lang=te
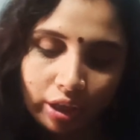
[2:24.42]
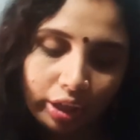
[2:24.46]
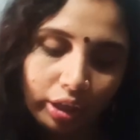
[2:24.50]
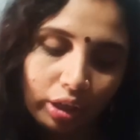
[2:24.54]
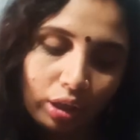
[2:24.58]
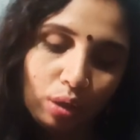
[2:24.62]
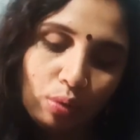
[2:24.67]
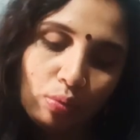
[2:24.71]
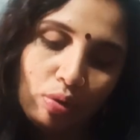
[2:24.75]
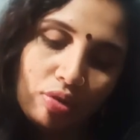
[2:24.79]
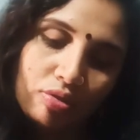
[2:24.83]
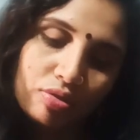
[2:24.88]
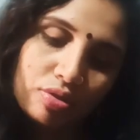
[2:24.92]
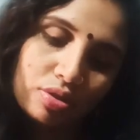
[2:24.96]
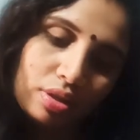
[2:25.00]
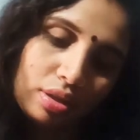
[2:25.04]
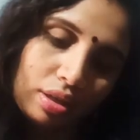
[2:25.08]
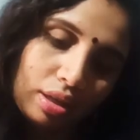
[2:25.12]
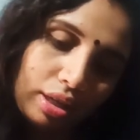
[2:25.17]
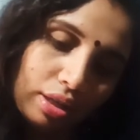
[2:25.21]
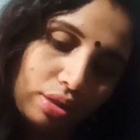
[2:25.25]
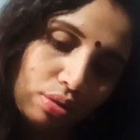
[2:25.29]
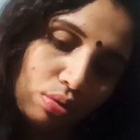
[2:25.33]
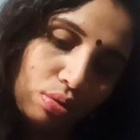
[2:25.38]
ఎక్కువ
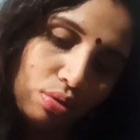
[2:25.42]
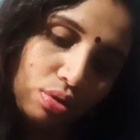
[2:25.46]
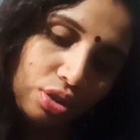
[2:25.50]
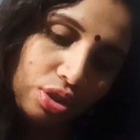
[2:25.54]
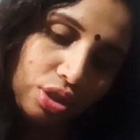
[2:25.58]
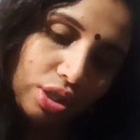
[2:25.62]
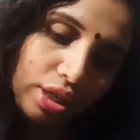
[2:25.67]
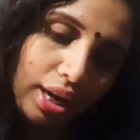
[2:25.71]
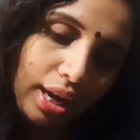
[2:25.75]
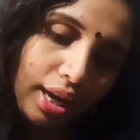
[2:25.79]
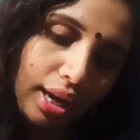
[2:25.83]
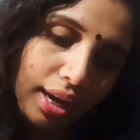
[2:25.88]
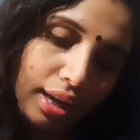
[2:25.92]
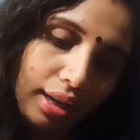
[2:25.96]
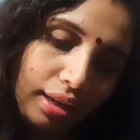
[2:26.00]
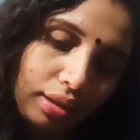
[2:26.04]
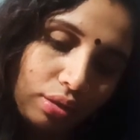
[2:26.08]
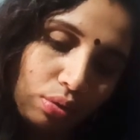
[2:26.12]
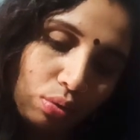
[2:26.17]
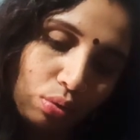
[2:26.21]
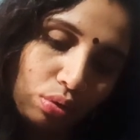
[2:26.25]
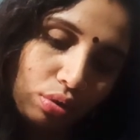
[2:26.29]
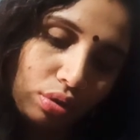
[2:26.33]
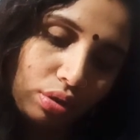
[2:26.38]
అవసరం లేదు
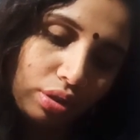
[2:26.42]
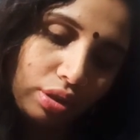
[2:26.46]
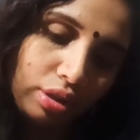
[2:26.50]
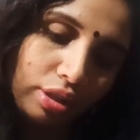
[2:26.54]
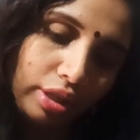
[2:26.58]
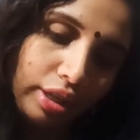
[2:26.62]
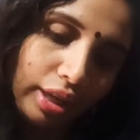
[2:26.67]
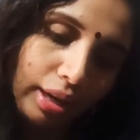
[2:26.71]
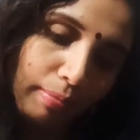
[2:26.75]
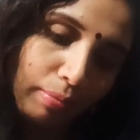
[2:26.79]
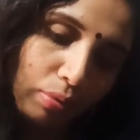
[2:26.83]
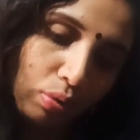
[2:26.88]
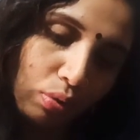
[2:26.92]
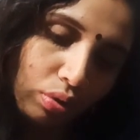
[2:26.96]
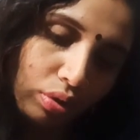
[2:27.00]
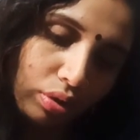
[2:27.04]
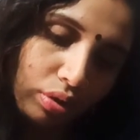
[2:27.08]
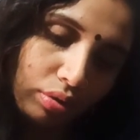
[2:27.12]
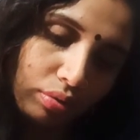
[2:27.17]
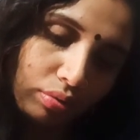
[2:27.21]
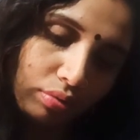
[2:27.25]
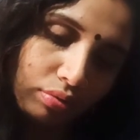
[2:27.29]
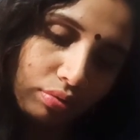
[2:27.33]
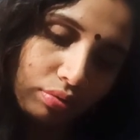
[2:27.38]
చాలా కొద్ది
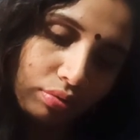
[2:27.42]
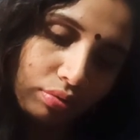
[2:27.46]
అమౌంట్